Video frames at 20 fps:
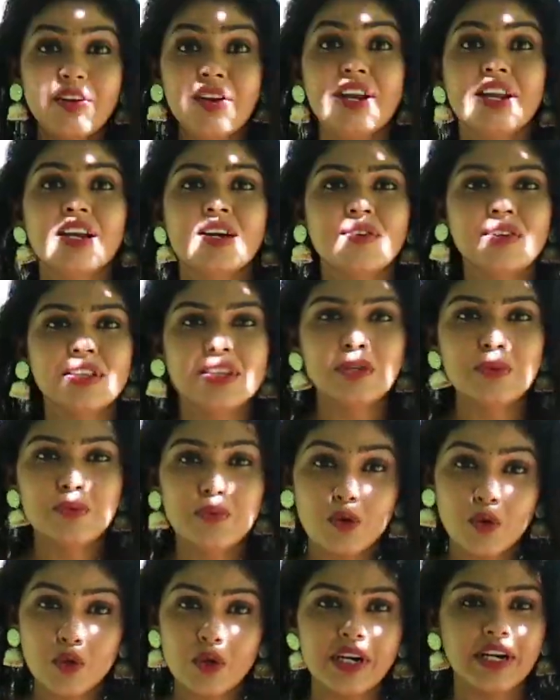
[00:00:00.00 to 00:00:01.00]
இன்னும் எனக்கு வந்து
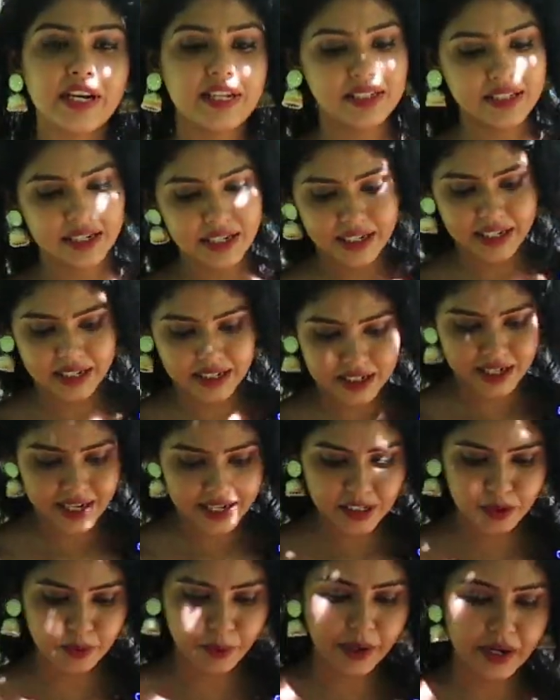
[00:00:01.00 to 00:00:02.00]
மூணு ட்ரெஸ் இருக்குது
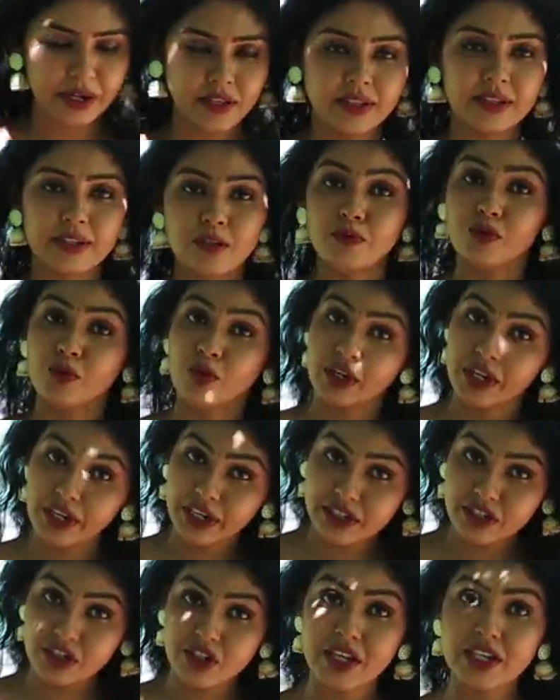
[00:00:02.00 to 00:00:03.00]
சேஞ்ச் பண்ணுறதுக்கு மூணு
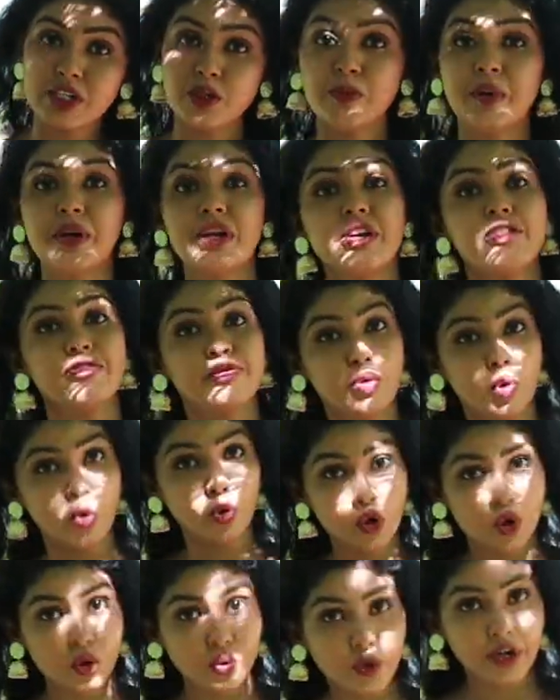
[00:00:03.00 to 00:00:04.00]
ட்ரெஸ் சேஞ்ச் பண்ணி
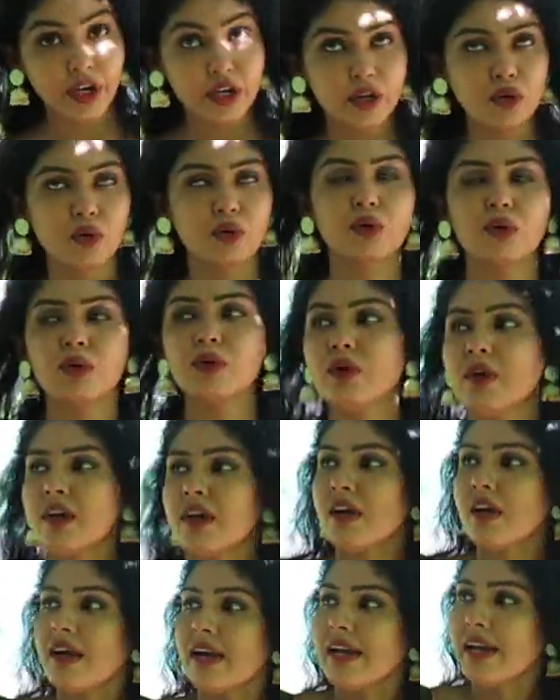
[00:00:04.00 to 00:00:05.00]
ஃபோட்டோவும் எடுக்கணும்
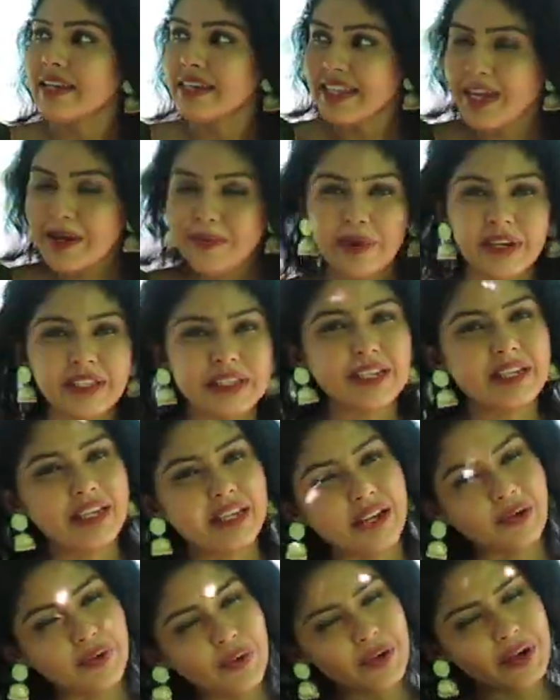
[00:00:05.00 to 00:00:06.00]
இதே மாதிரி
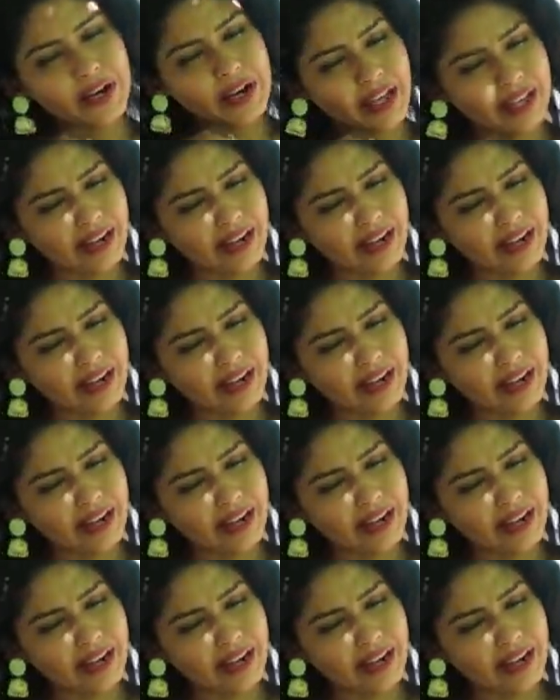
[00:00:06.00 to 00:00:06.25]
இங்கே இன்னும்